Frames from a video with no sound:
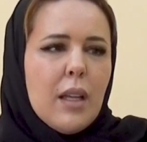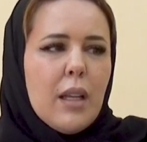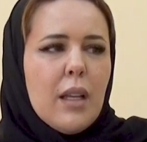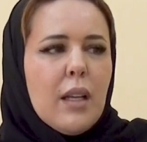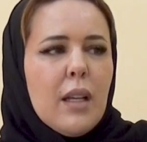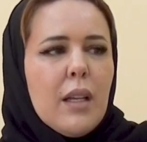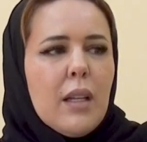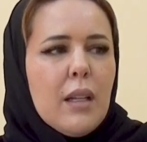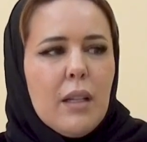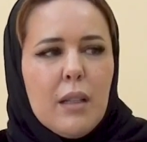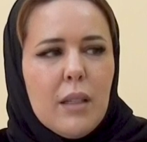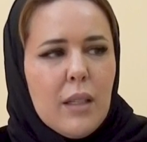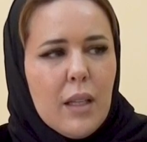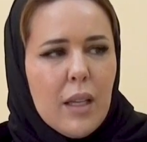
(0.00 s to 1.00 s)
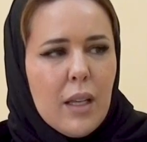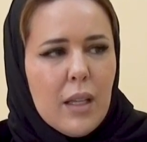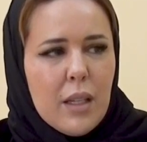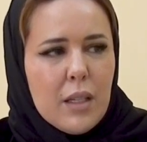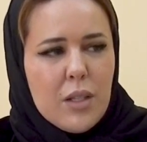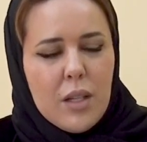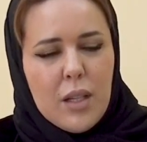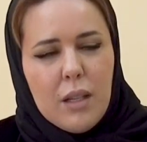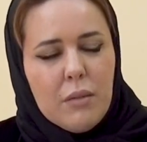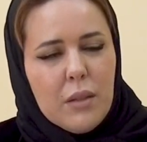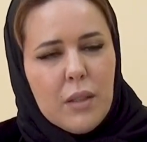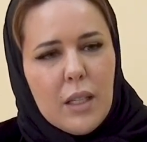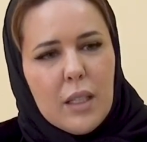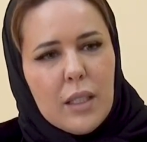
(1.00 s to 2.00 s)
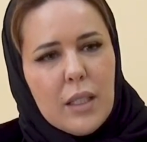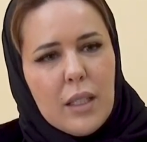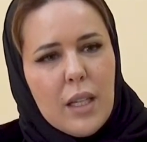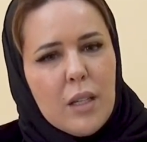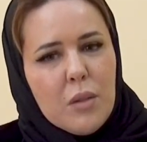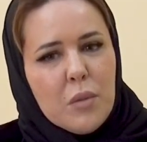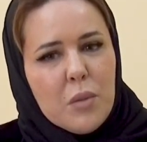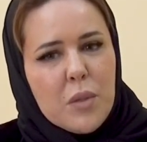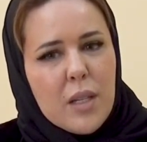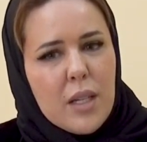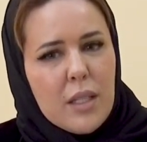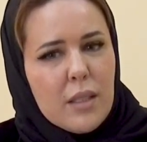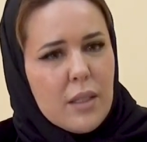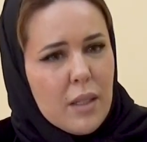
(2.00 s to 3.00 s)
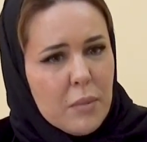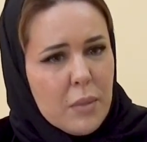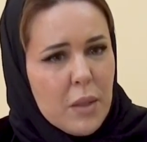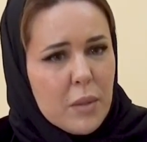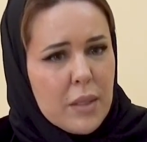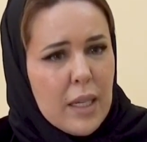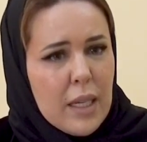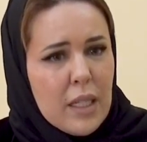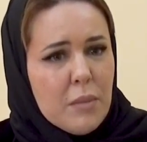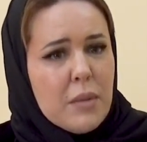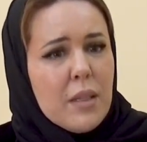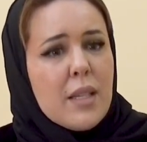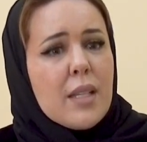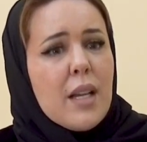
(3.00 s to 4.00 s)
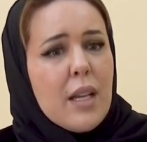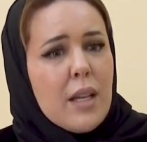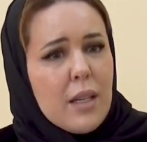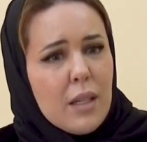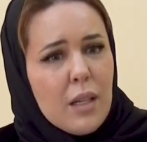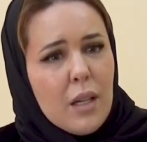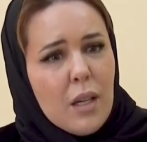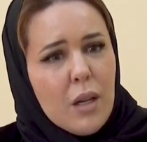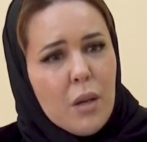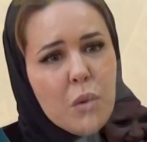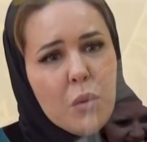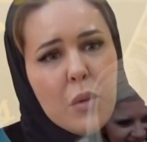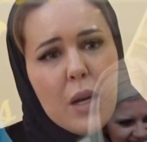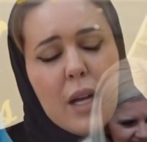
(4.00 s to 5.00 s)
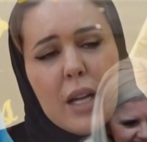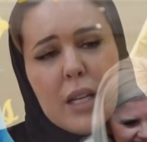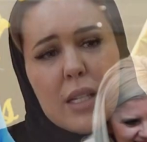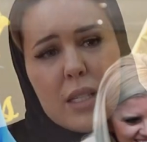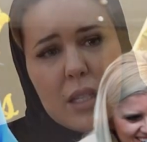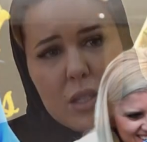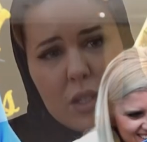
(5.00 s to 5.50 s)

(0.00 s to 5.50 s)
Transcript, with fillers: آه، لا شك في ذلك لأن وزارة التربية والتعليم تسهر وحريصة